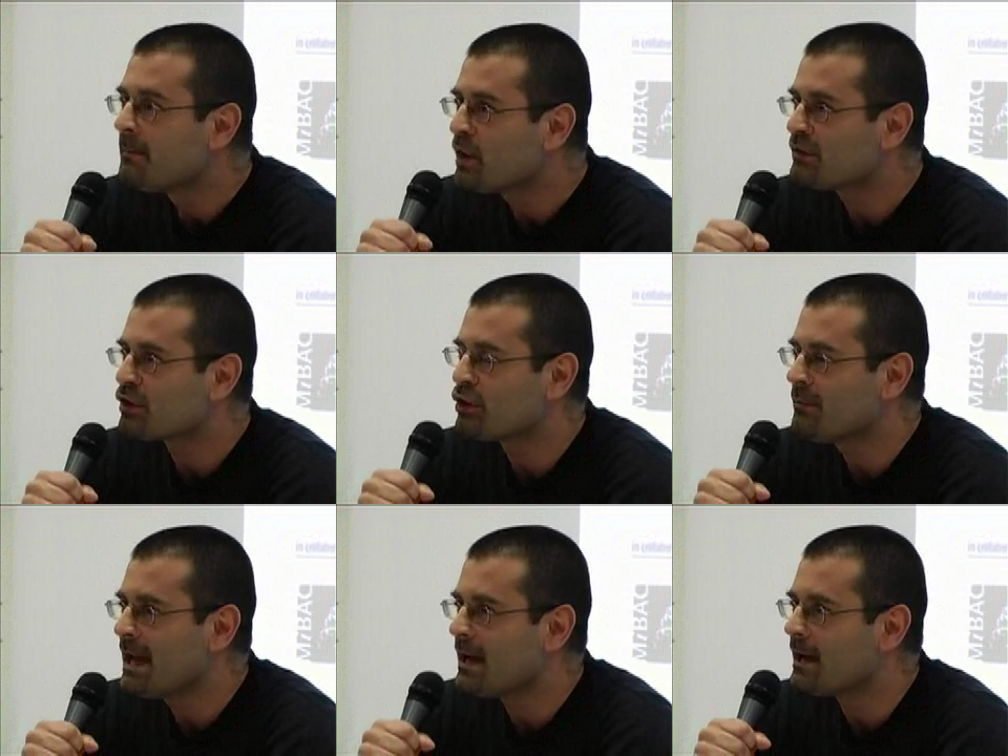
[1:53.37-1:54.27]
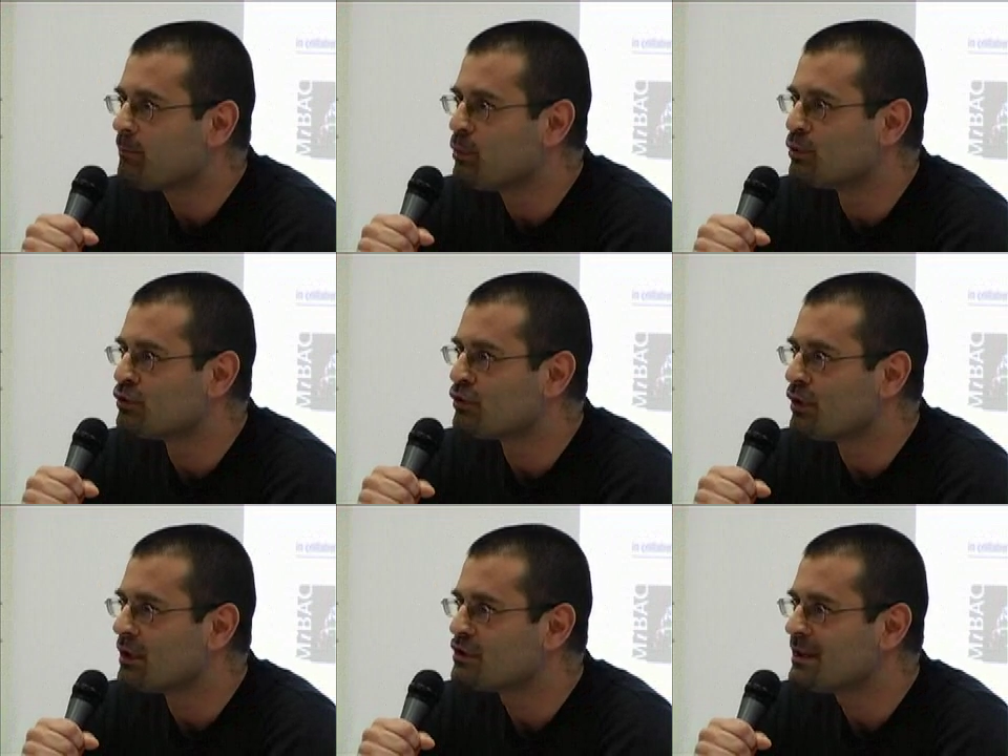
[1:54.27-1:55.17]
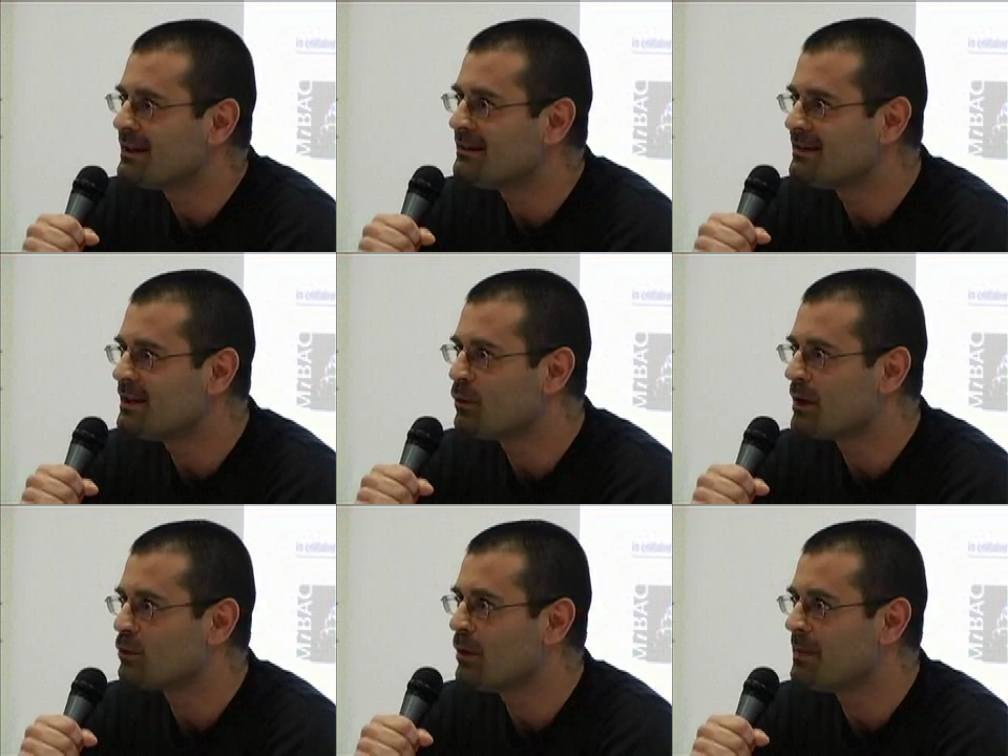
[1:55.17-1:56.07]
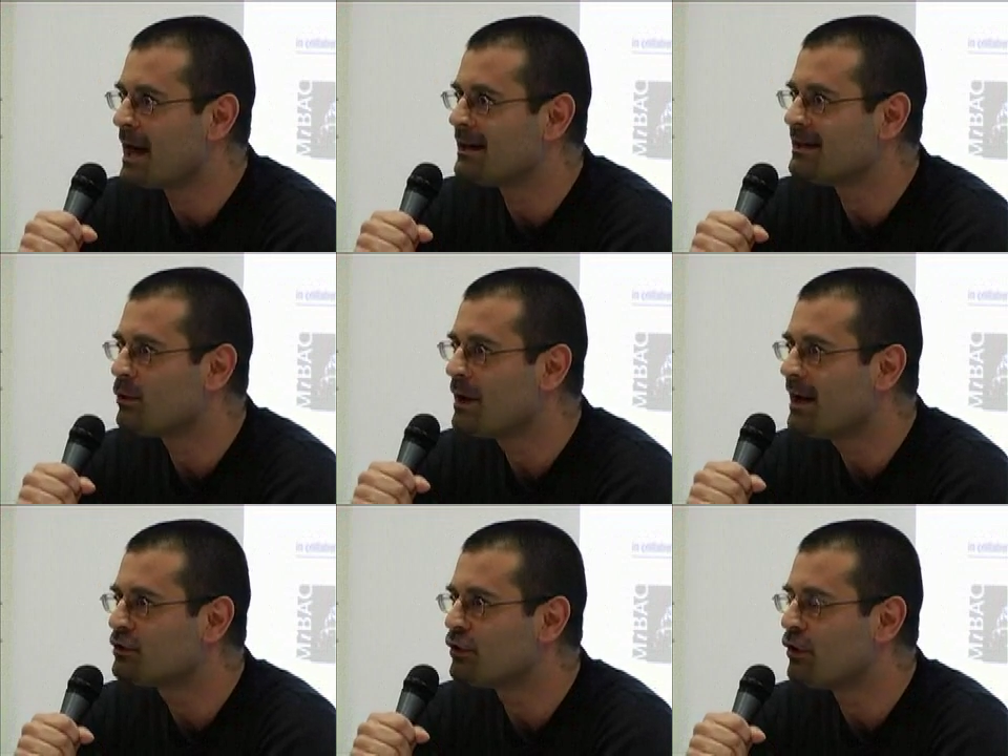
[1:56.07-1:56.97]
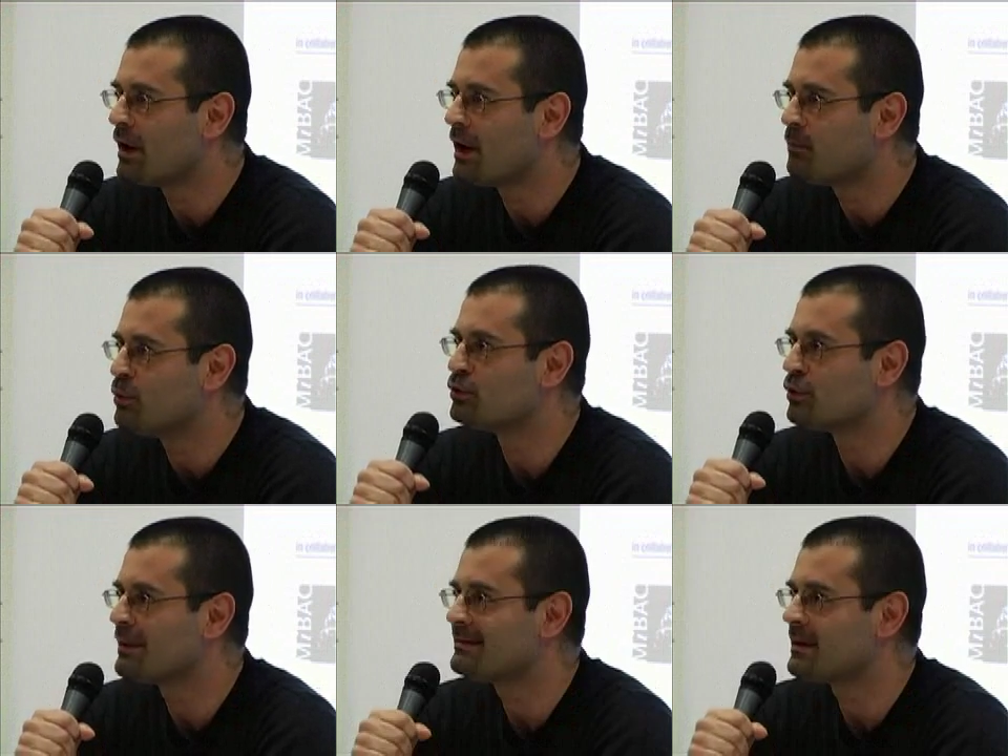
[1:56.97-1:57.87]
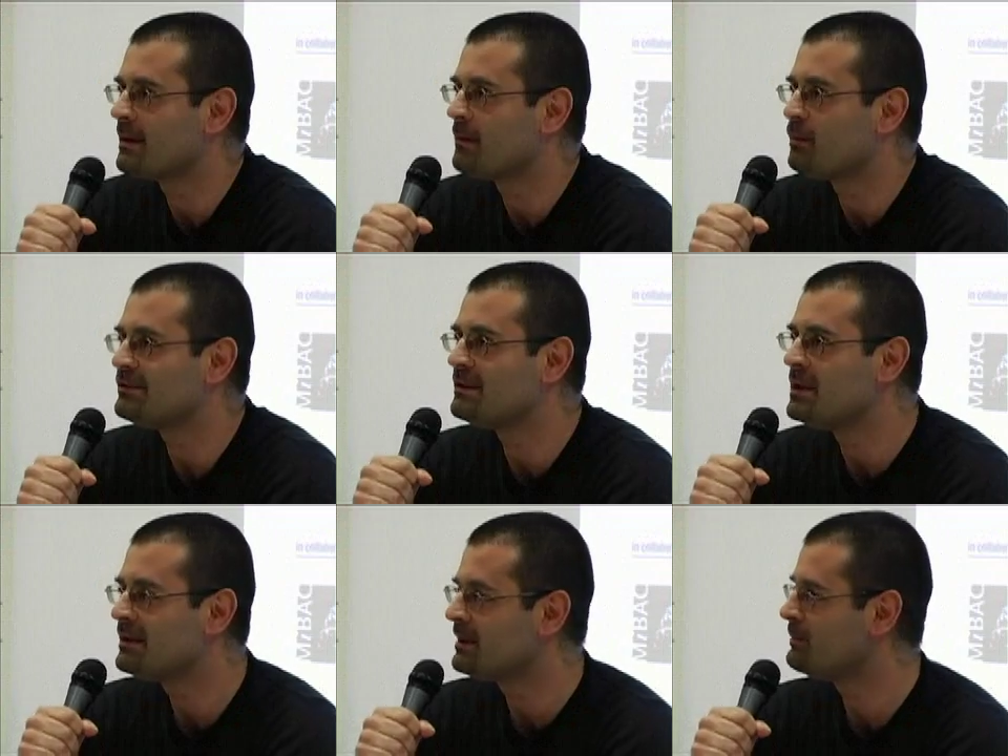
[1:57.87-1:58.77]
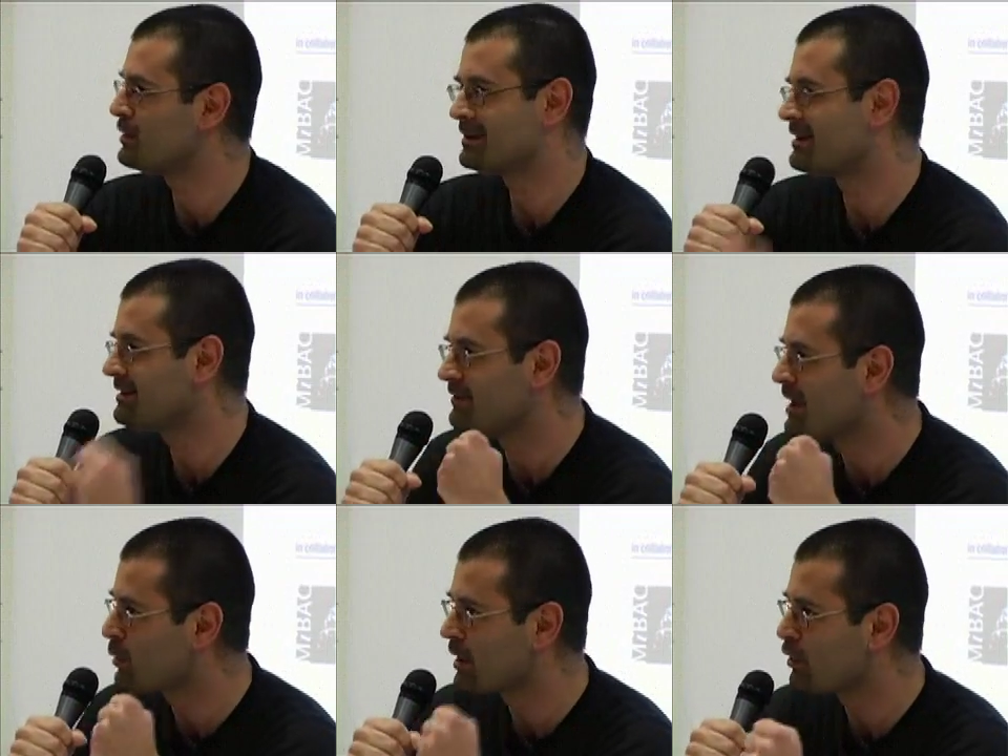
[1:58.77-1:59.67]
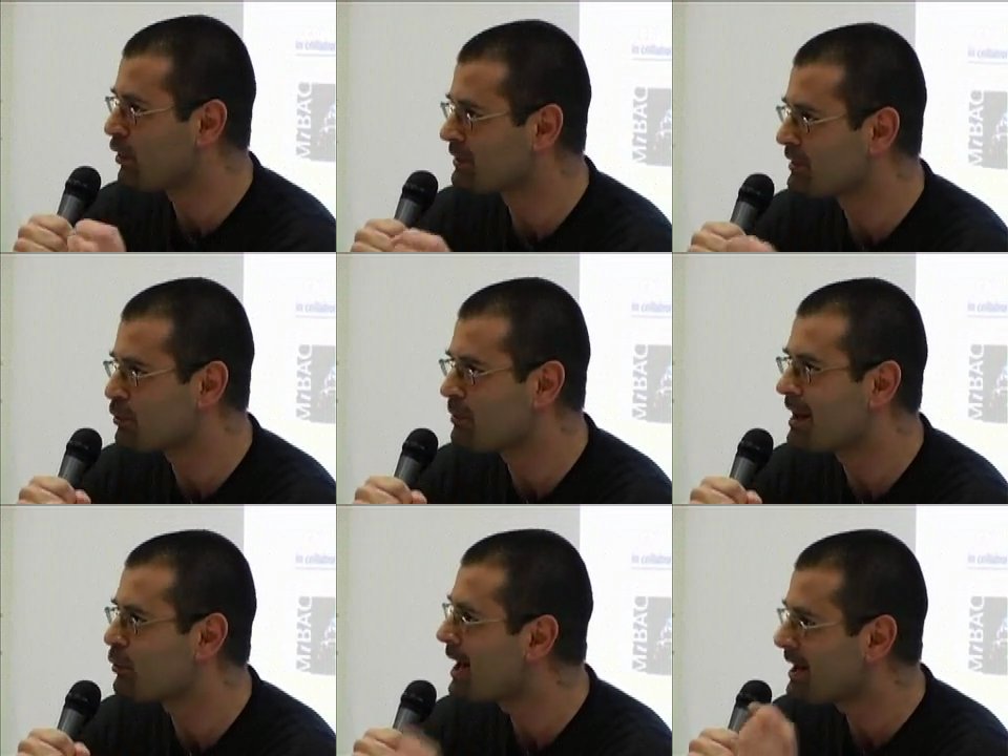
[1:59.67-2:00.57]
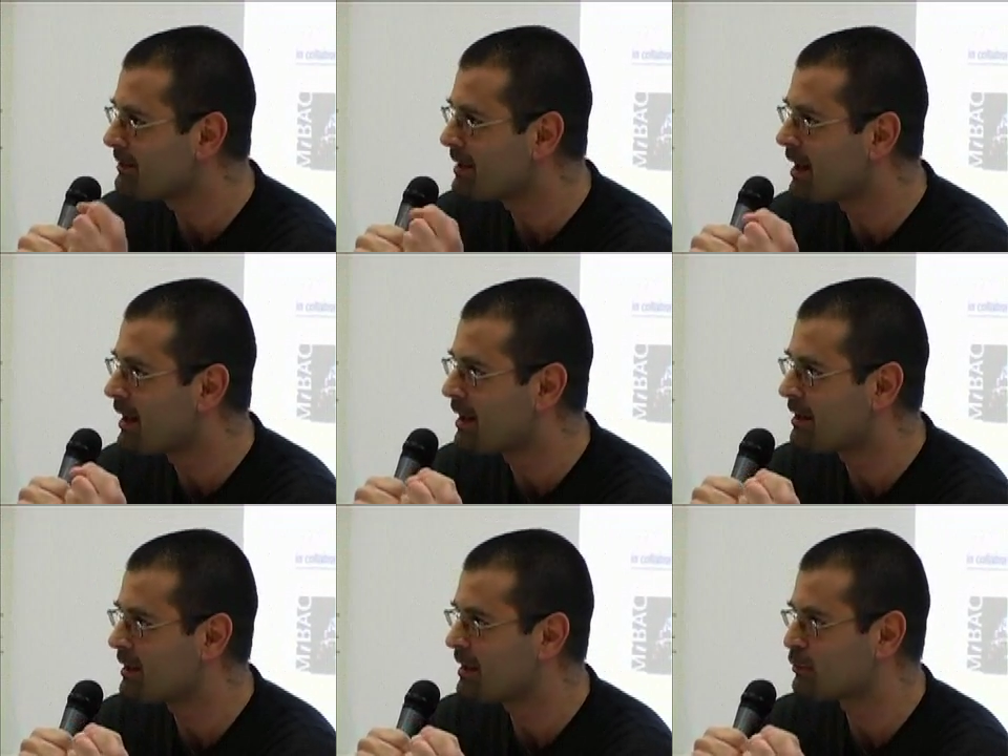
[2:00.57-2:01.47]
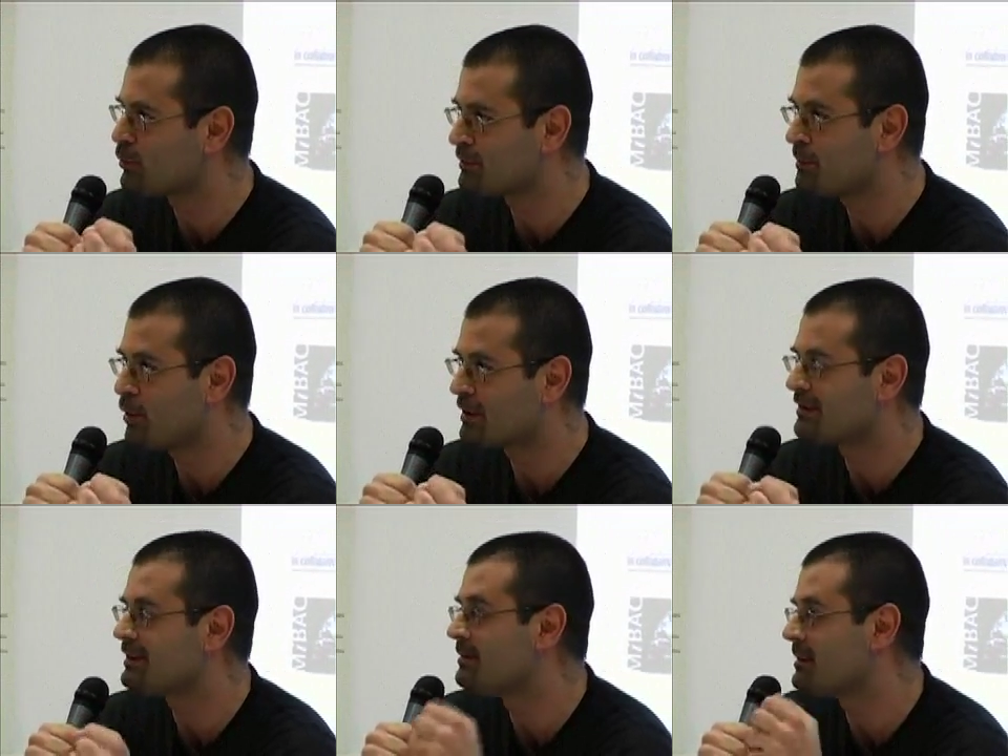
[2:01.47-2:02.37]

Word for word: Però secondo me appunto c'è da distinguere due piani. Da un lato appunto questa possibilità di portarsi via qualcosa, di rubare un'anima al, al, tuo sport, di